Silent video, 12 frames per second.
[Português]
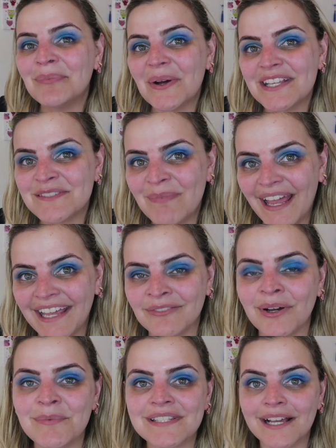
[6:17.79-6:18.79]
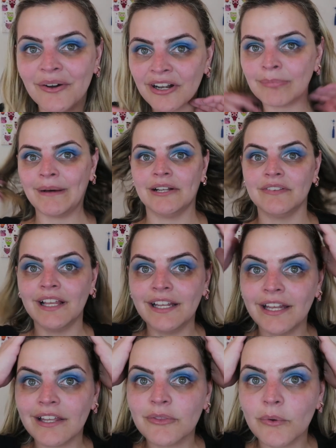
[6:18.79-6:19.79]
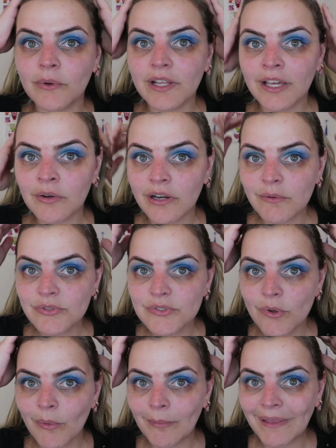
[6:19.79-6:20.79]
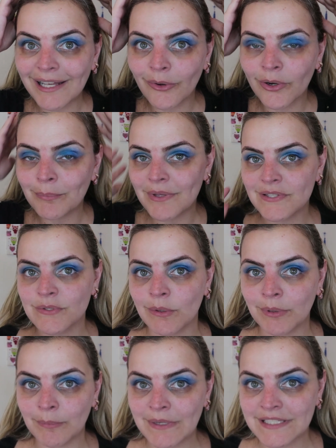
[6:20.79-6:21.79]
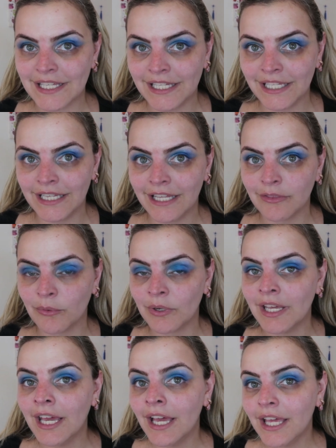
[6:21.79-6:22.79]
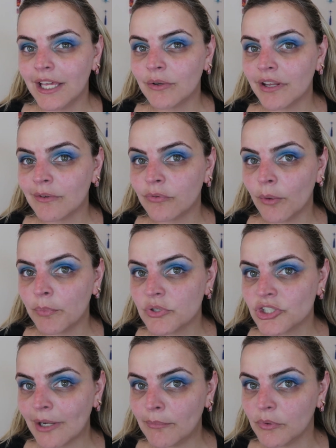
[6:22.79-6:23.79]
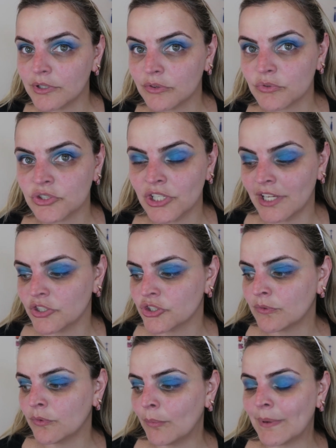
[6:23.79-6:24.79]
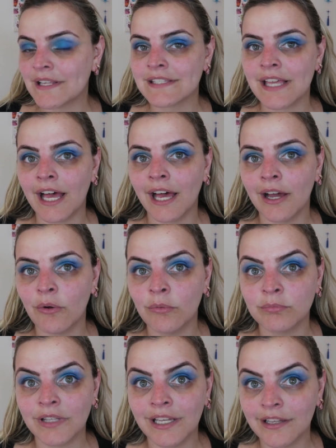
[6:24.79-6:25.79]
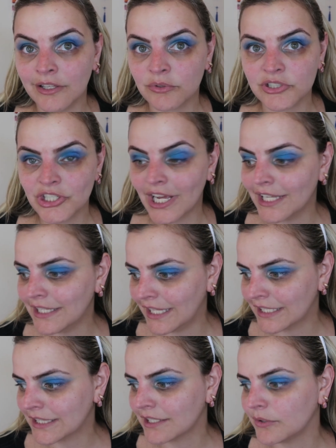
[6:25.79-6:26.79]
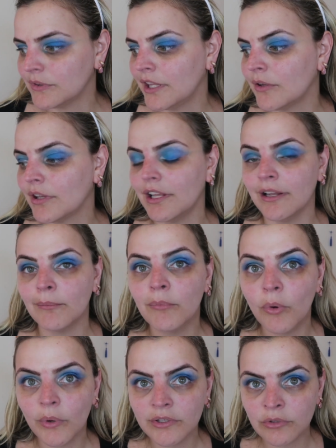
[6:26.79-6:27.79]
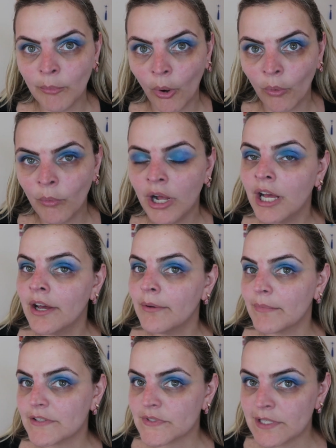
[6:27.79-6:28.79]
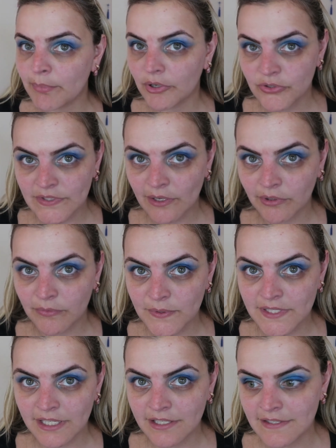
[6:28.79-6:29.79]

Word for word: pois bem, vamos agora para o delineador. Eu não sou a melhor pessoa para passar delineador. Eu nem vou puxar muito, gente. Eu vou passar um delineador de caneta que eu tenho, que ele é muito bom. Mas você pode usar o que você